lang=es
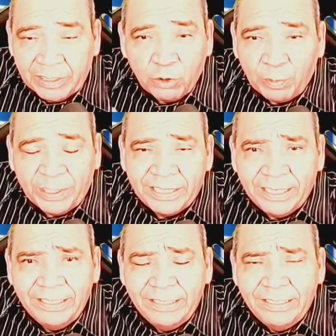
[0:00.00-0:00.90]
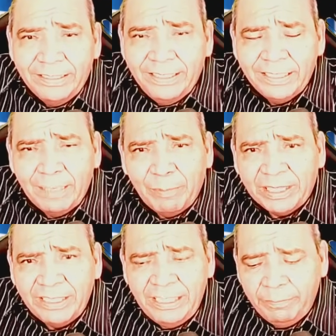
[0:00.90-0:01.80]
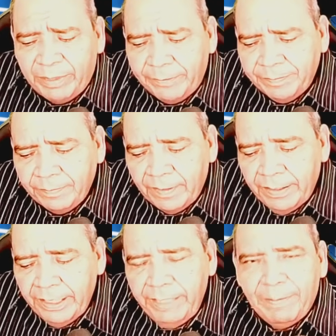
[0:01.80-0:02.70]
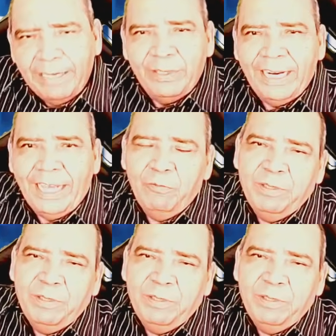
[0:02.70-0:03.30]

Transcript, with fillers: sorpresa si es que participa. Y Mario Delgado,